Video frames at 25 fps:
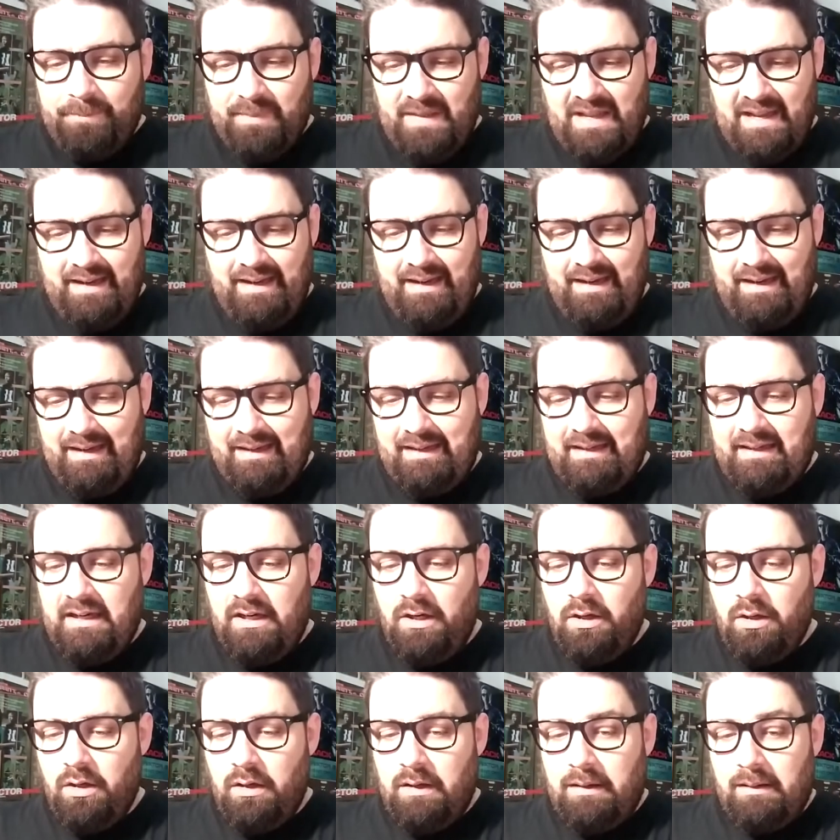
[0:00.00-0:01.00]
Eh,
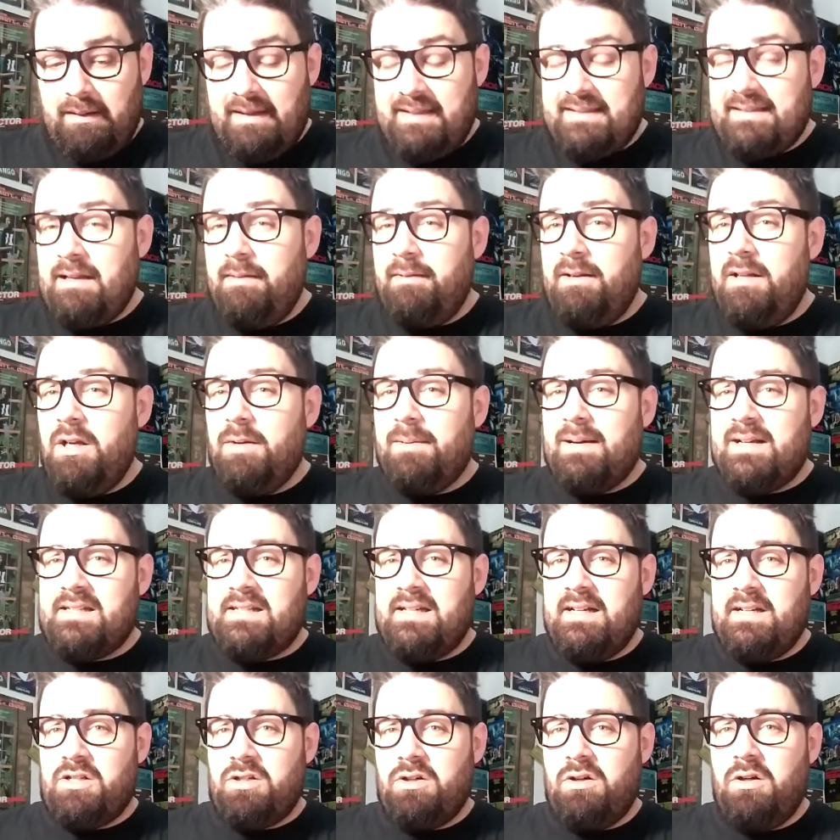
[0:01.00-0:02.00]
quiero... Este vídeo va a
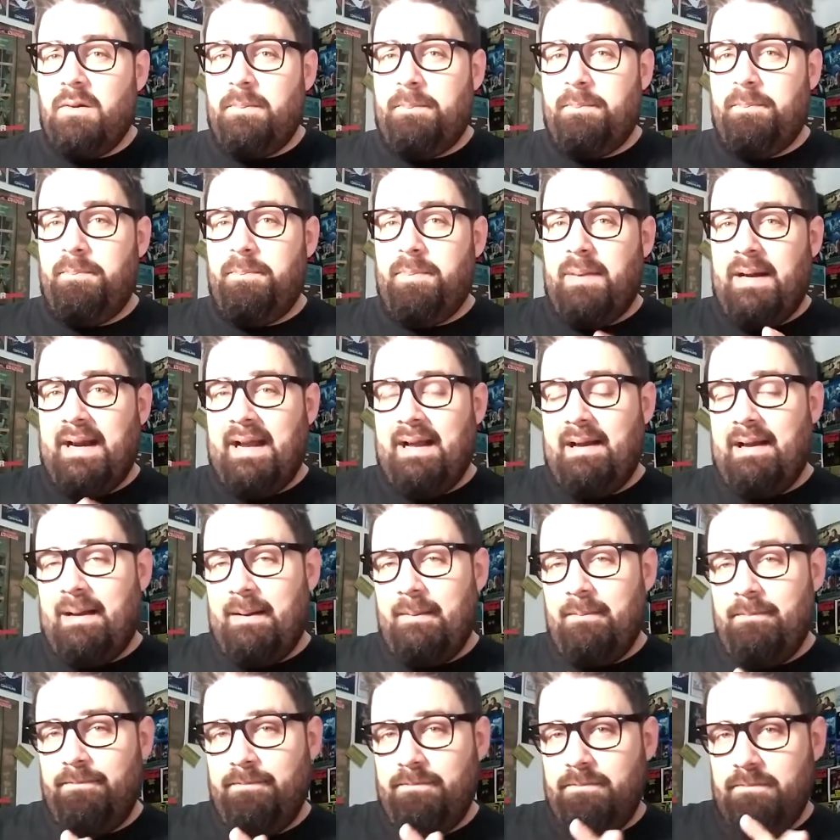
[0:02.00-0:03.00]
ser solo para...
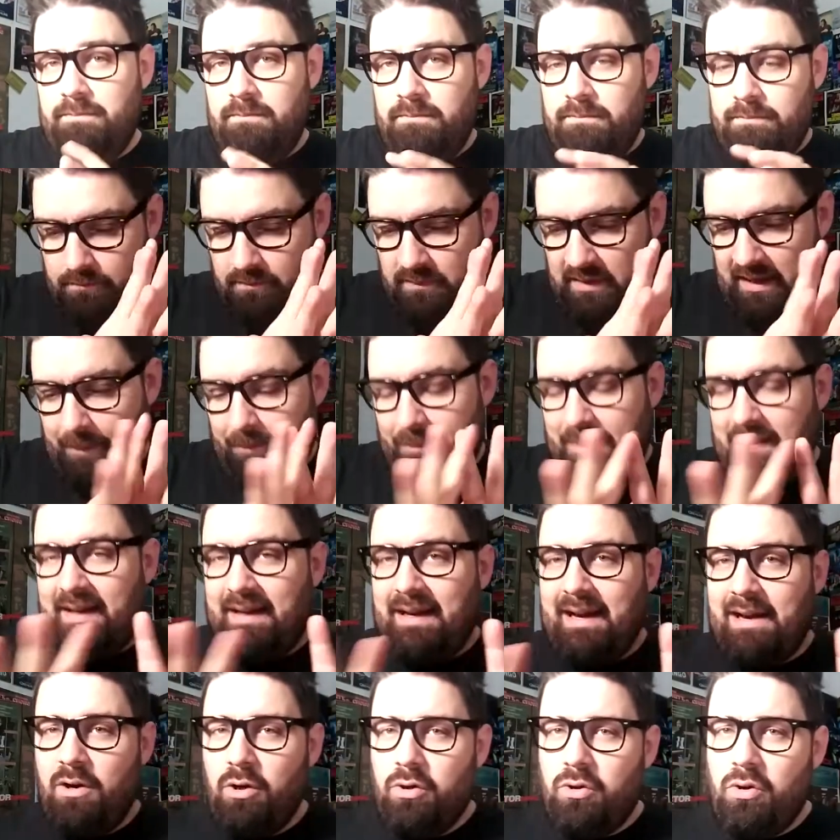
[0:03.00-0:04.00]
Mm,
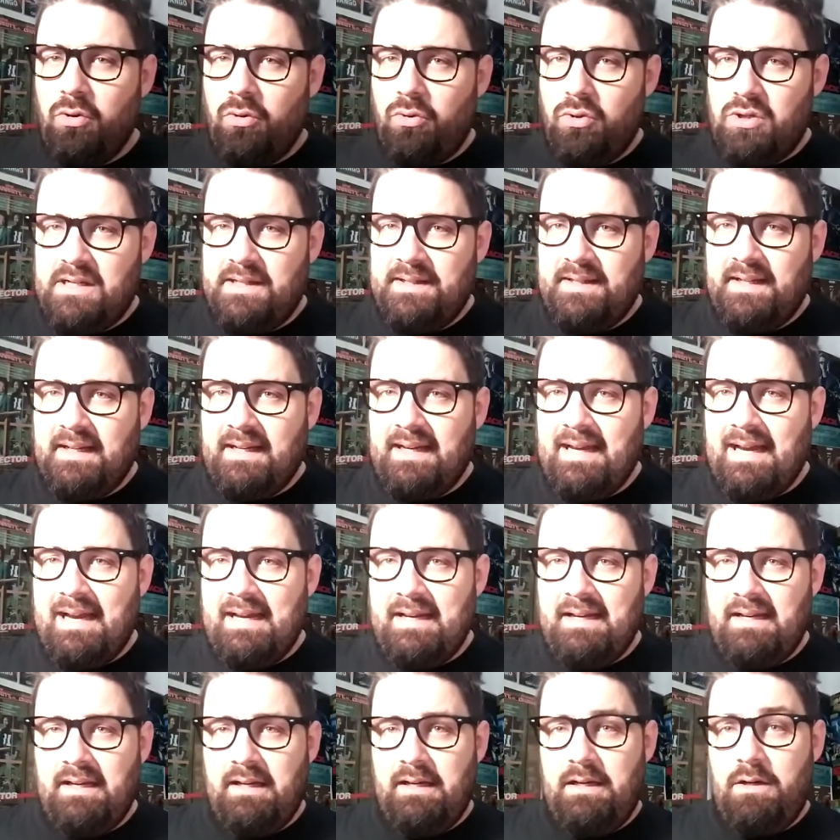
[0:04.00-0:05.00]
explicar los concursantes que
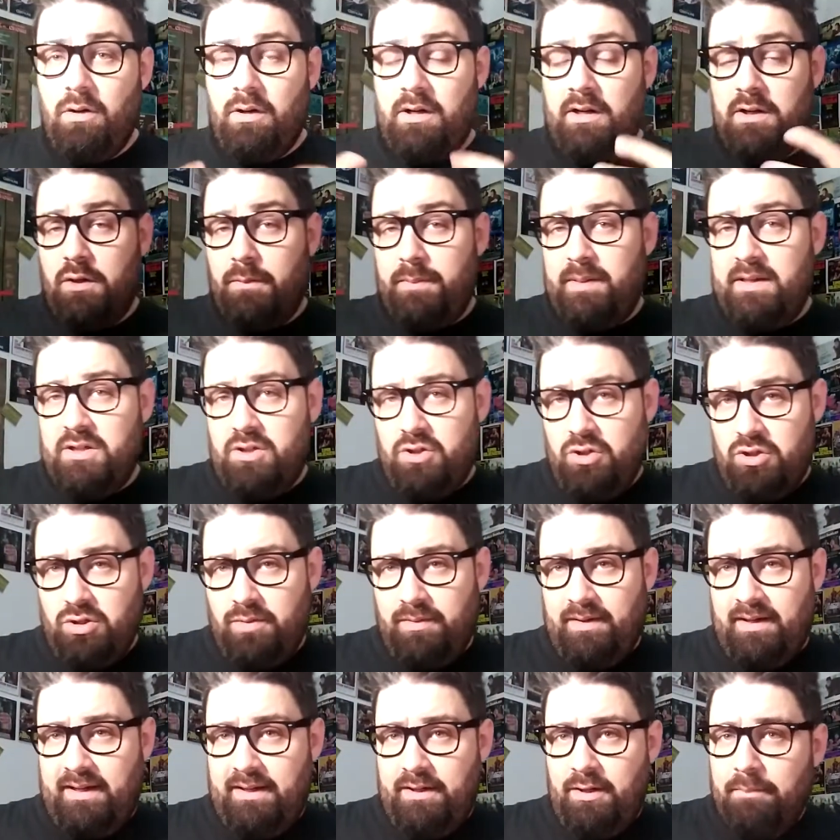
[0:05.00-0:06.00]
hay y lo que yo pienso
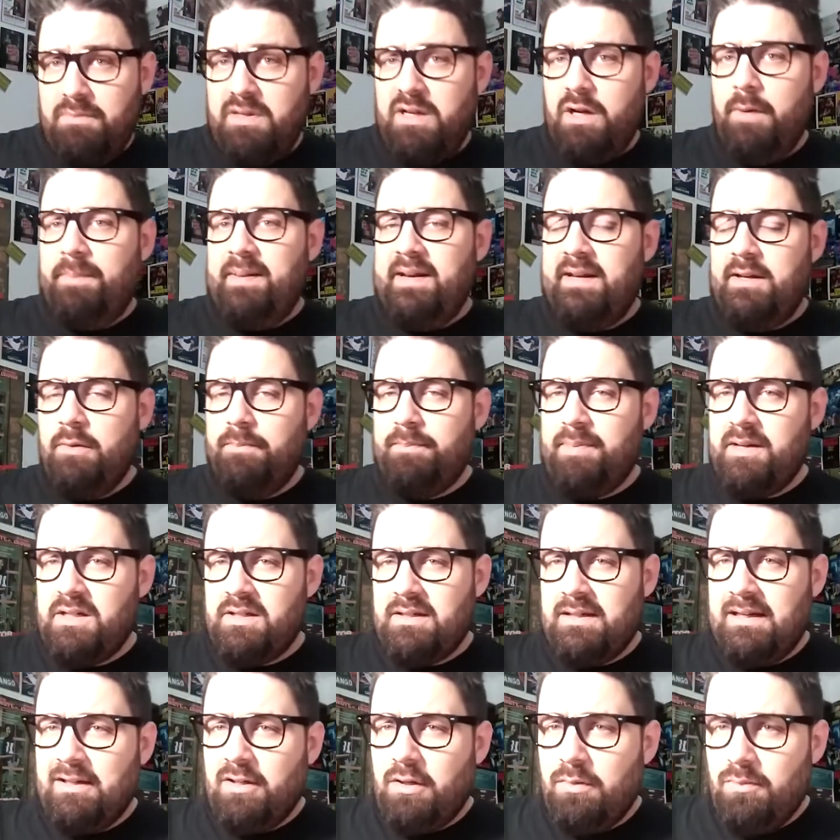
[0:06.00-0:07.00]
sobre ellos. Mi opinión
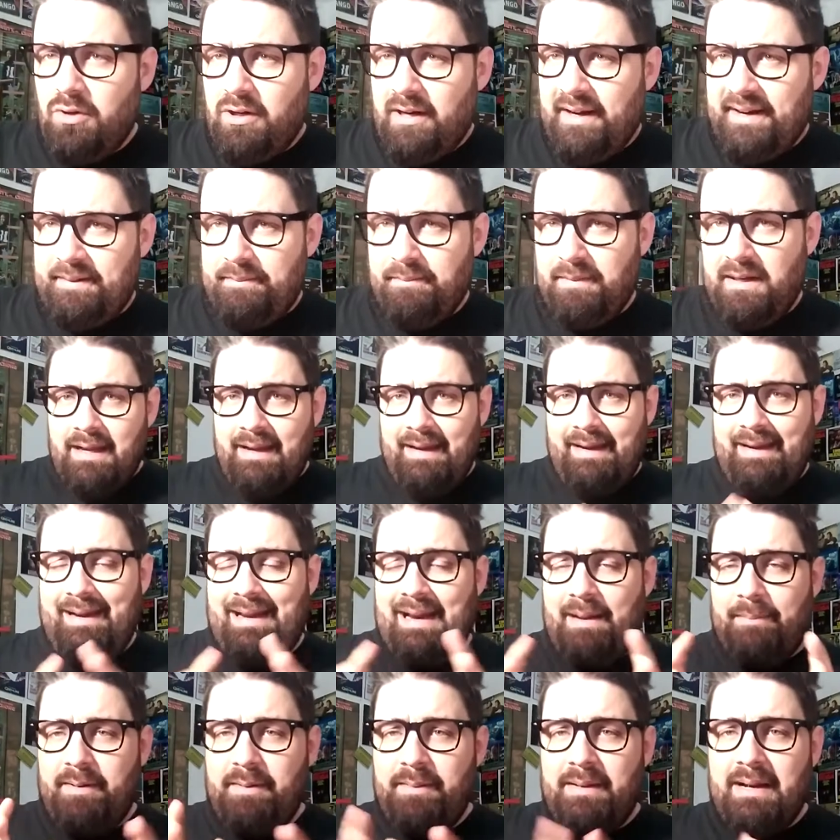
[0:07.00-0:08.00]
personal como carismán eh,
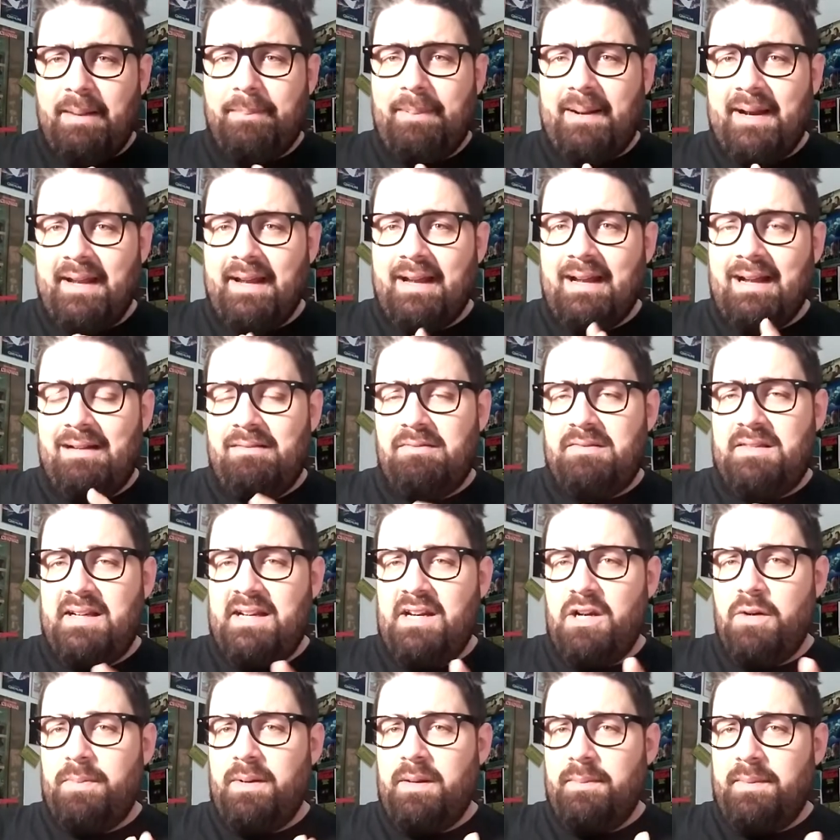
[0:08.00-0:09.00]
la primera pareja, el
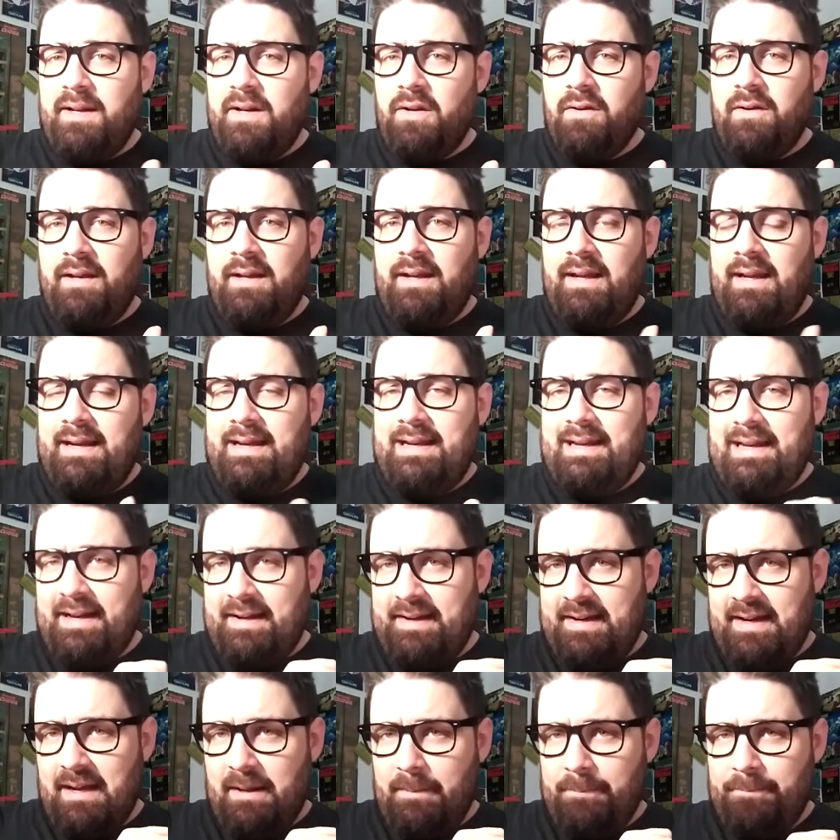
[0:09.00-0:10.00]
trío primero es
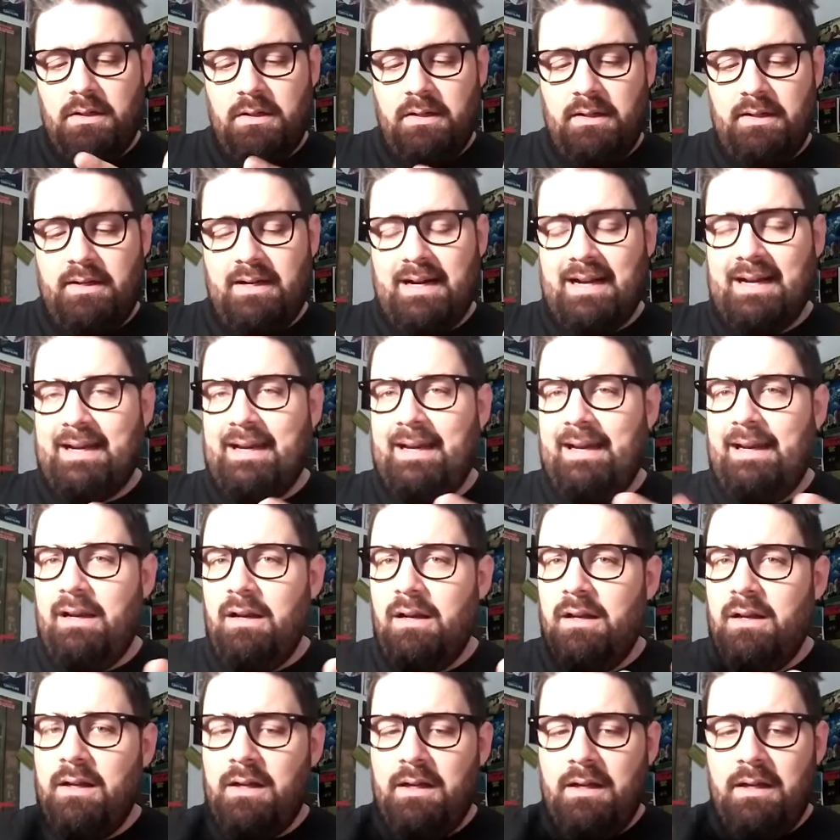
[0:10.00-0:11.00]
Ilenia, Raquel
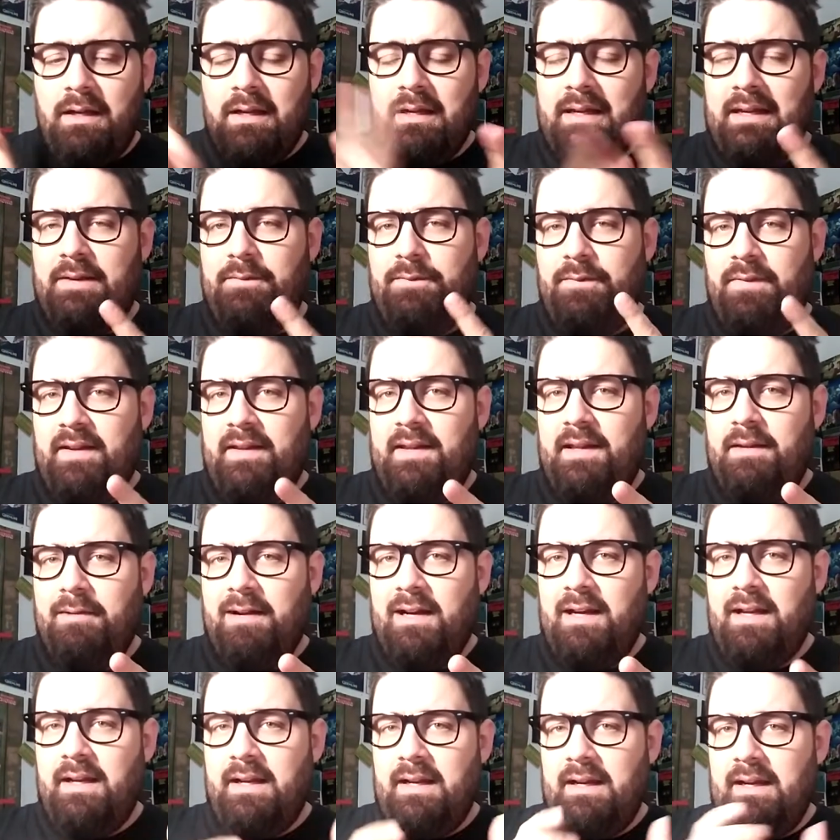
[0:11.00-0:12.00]
y Fede,
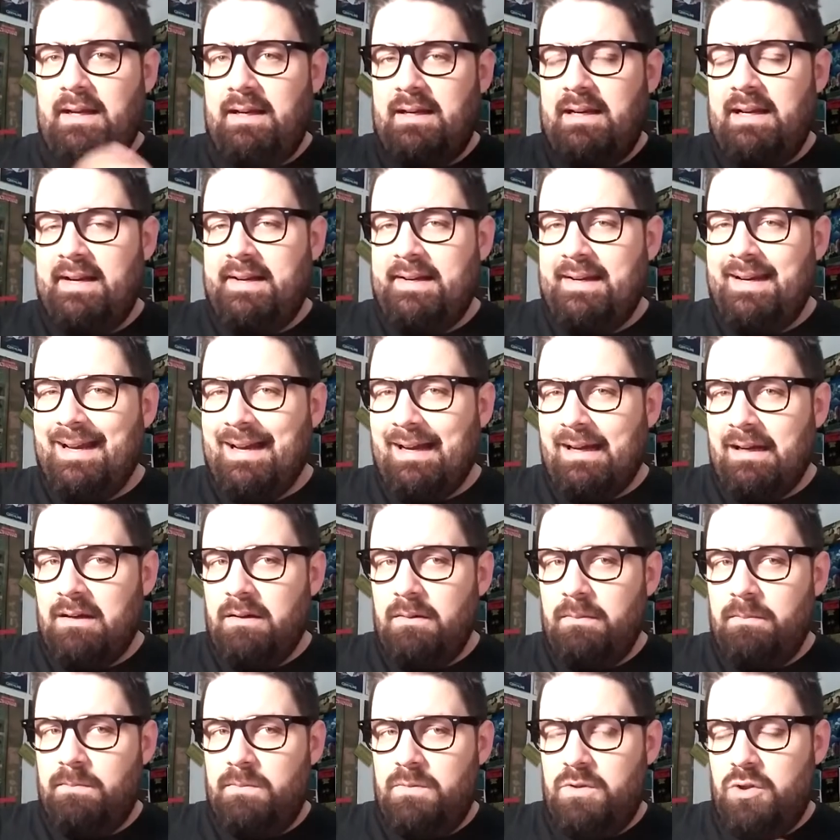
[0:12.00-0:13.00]
¿vale? Eh, Ilenia,
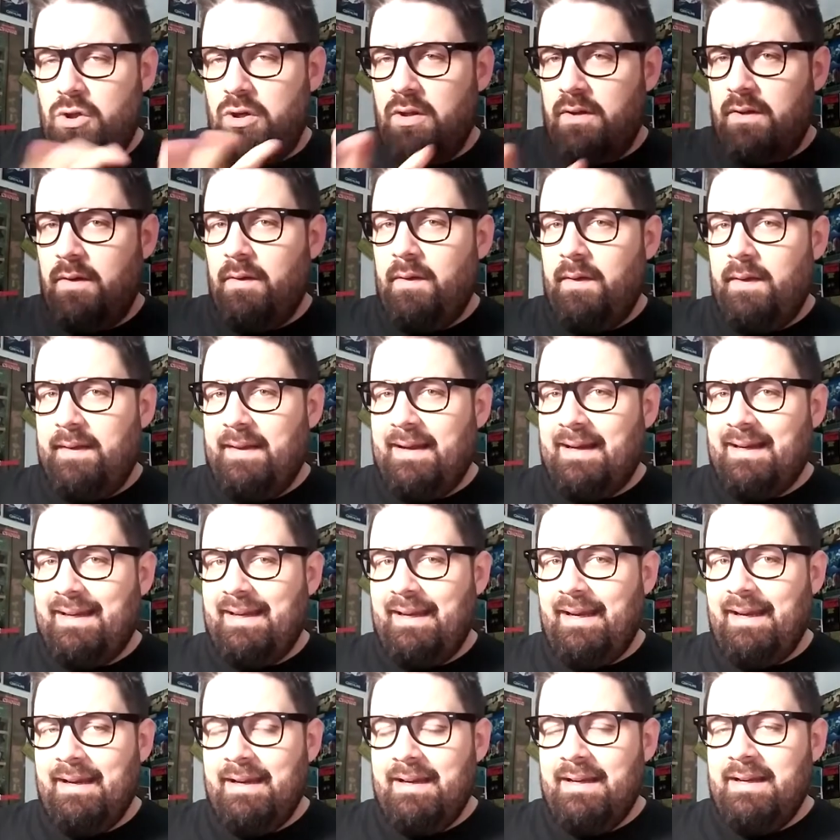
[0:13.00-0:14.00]
mm, yo lo digo desde aquí,